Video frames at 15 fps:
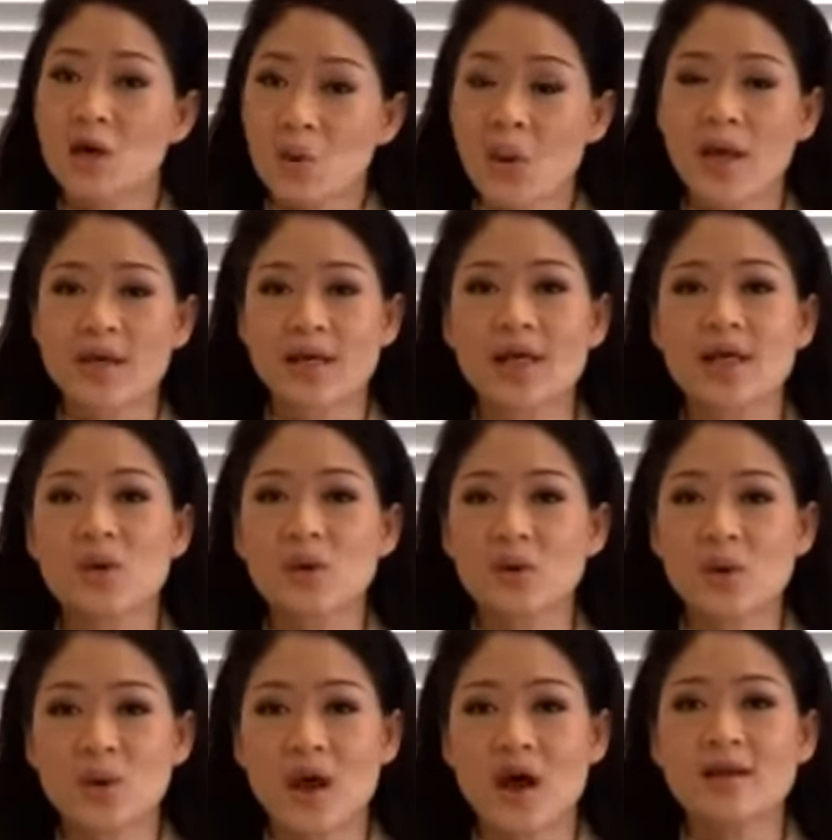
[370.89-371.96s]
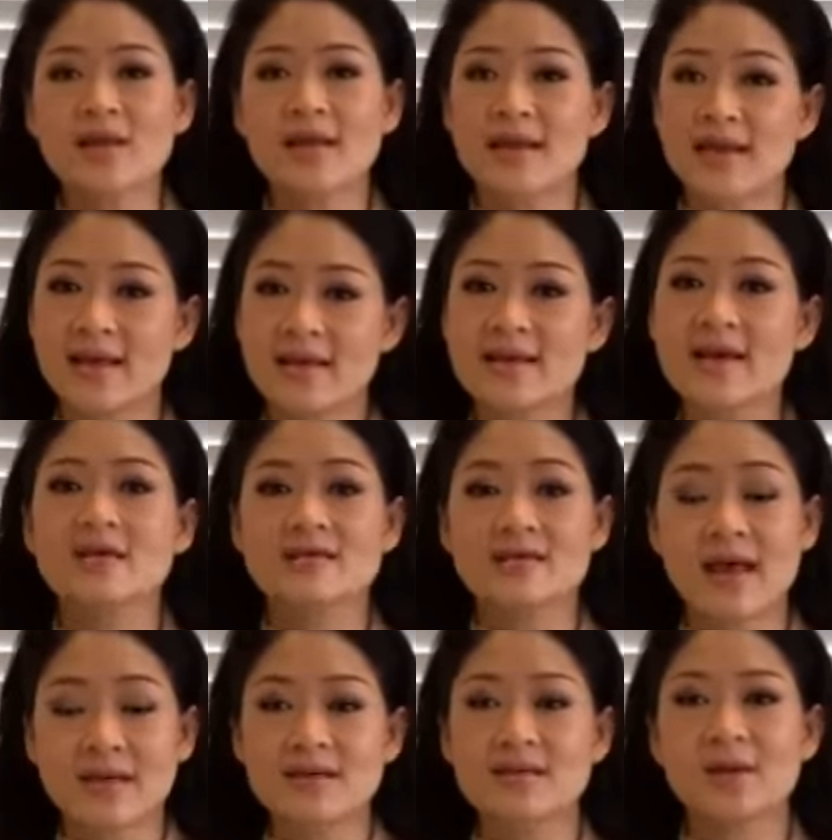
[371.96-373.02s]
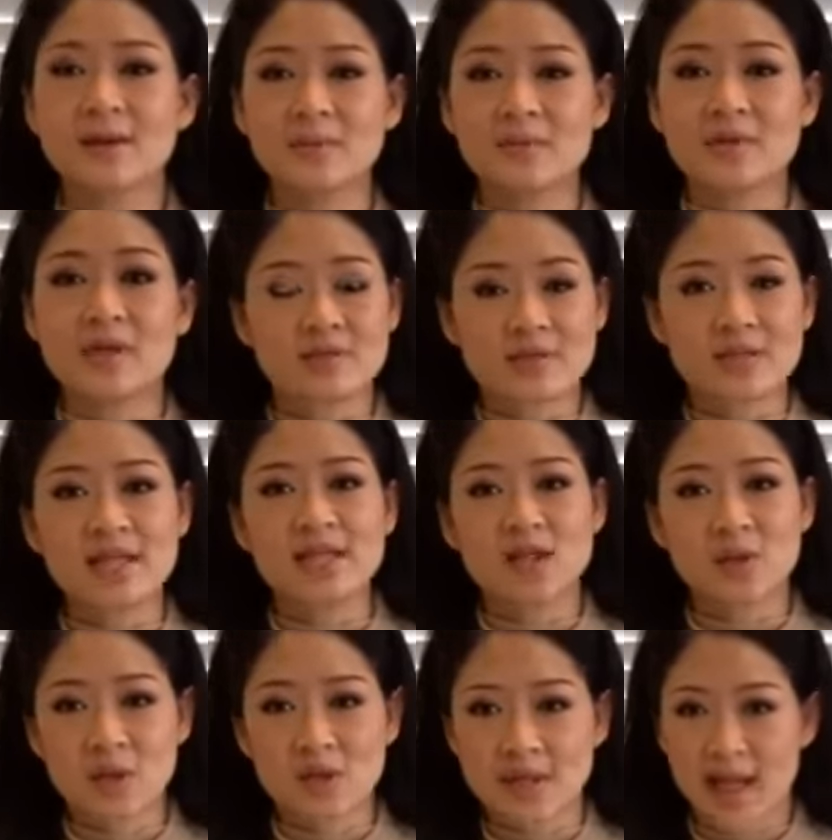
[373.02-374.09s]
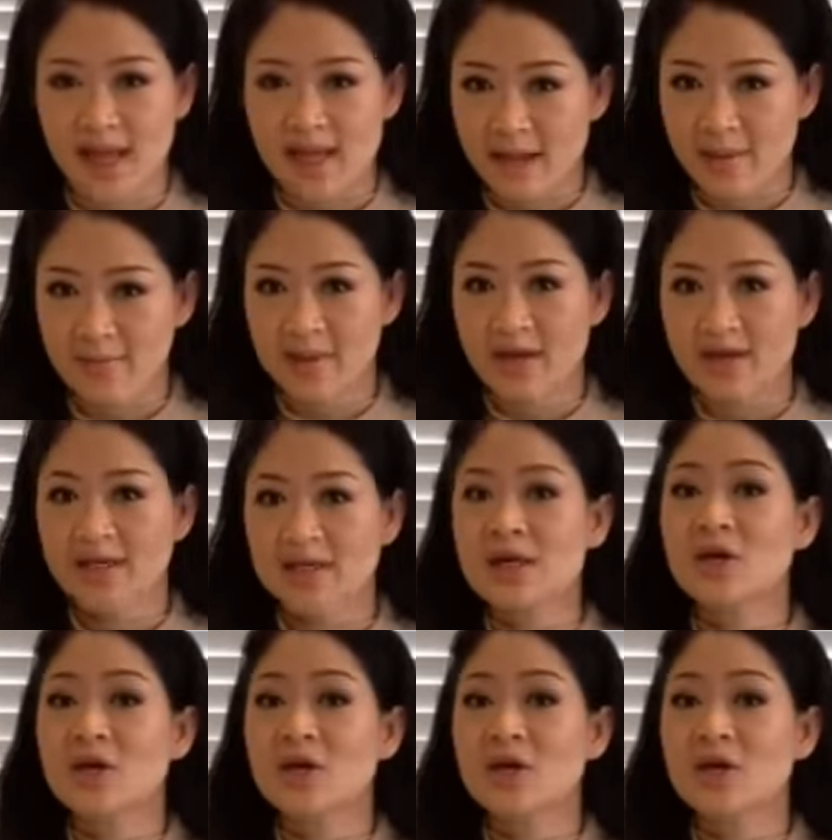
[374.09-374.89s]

Ngoài những cái yếu tố đó thì cái chất enzyme tự nhiên trong cơ thể nam giới